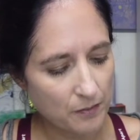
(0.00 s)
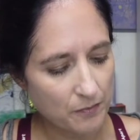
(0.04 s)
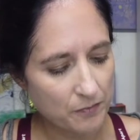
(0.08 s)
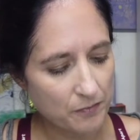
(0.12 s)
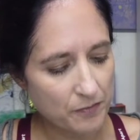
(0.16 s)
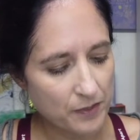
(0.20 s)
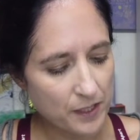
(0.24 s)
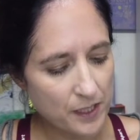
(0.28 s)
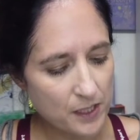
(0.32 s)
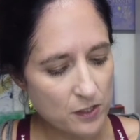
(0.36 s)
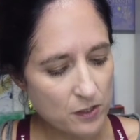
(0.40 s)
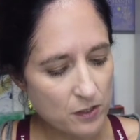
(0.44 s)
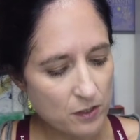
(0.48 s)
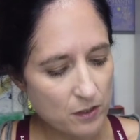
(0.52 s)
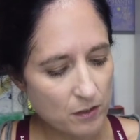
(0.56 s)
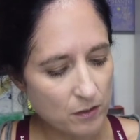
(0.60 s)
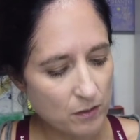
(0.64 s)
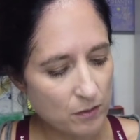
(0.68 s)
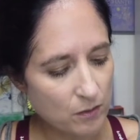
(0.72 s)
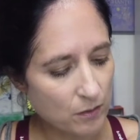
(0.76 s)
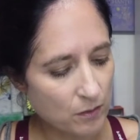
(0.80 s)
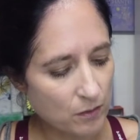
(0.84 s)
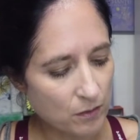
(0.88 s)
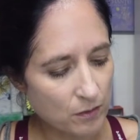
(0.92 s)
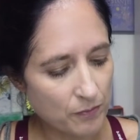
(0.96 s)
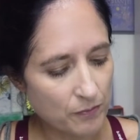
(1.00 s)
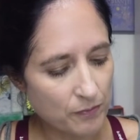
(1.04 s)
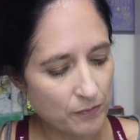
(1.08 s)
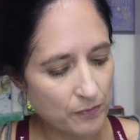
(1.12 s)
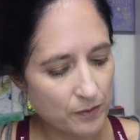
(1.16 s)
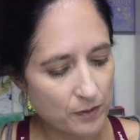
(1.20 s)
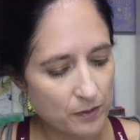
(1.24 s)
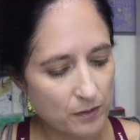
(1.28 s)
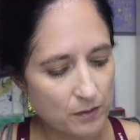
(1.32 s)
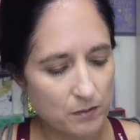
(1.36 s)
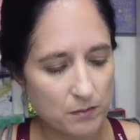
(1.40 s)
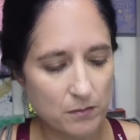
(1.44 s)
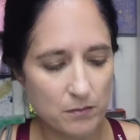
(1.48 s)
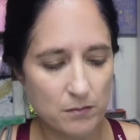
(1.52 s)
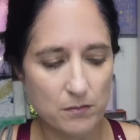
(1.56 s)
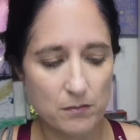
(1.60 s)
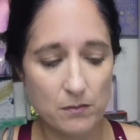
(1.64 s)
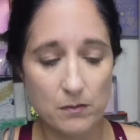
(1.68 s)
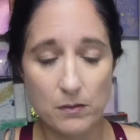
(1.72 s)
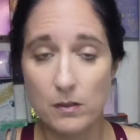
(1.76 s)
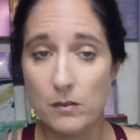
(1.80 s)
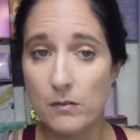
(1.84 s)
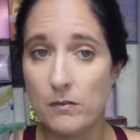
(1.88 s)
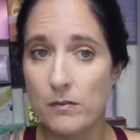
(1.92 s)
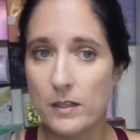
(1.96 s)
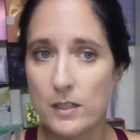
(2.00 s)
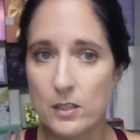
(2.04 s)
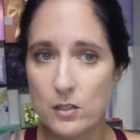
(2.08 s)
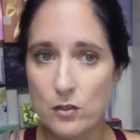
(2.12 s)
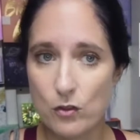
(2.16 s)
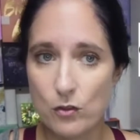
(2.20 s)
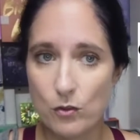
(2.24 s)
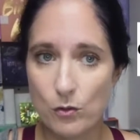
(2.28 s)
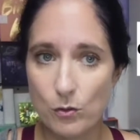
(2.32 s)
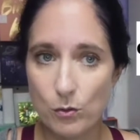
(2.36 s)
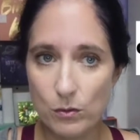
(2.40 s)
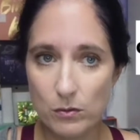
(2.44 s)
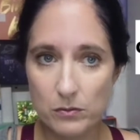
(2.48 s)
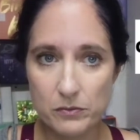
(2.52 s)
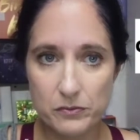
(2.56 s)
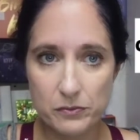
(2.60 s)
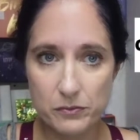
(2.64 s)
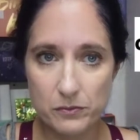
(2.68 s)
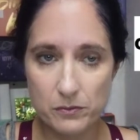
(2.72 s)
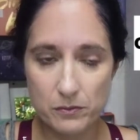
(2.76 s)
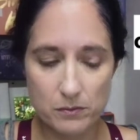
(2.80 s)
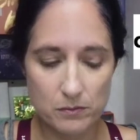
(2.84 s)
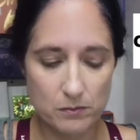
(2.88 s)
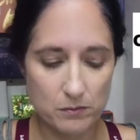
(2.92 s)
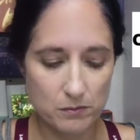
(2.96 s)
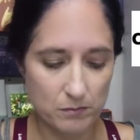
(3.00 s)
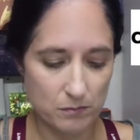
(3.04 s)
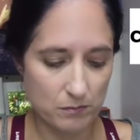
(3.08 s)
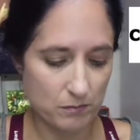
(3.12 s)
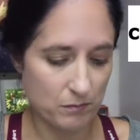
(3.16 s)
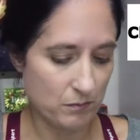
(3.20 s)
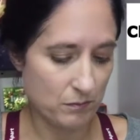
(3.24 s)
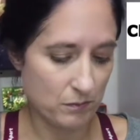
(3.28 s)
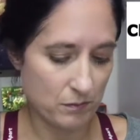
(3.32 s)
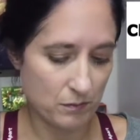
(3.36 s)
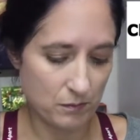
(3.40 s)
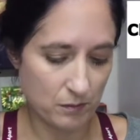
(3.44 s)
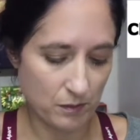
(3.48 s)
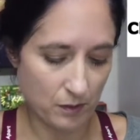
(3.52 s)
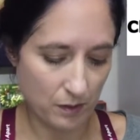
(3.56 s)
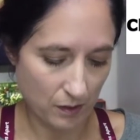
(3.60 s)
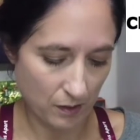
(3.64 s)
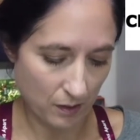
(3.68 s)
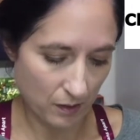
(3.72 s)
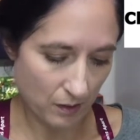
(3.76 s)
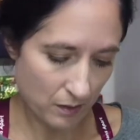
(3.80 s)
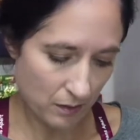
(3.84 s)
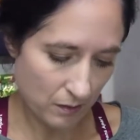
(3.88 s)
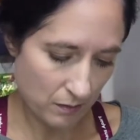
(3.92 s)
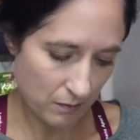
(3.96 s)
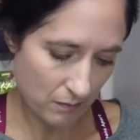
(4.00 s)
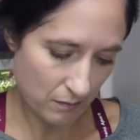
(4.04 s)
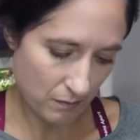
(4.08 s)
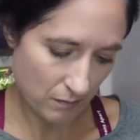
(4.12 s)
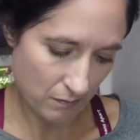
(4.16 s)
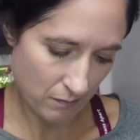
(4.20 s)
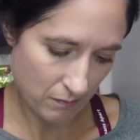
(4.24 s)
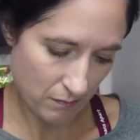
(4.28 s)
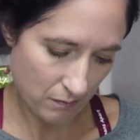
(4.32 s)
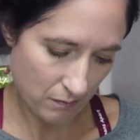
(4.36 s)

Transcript: Ach, ein Wäscheduft. Ein Wäscheduft? Okay.